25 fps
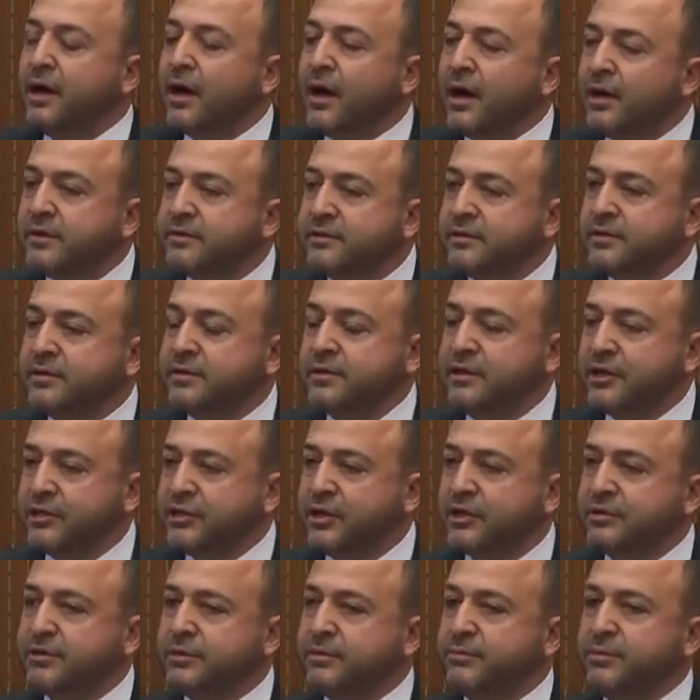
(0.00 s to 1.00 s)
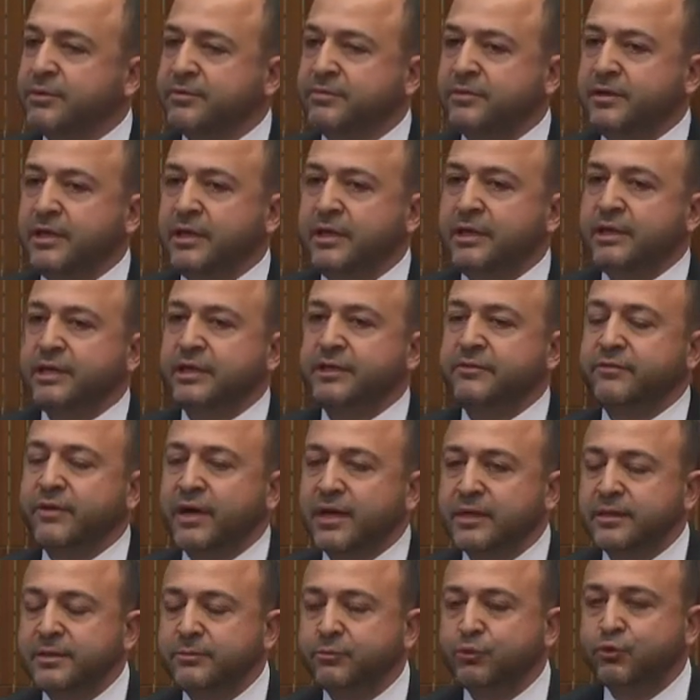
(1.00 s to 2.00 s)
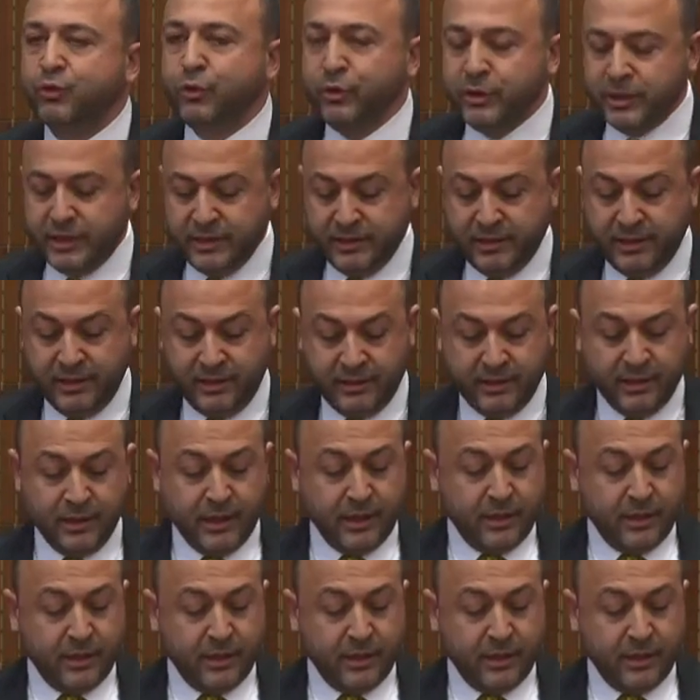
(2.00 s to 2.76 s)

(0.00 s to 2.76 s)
adının yaşatılması ile ilgili verdiğimiz önerge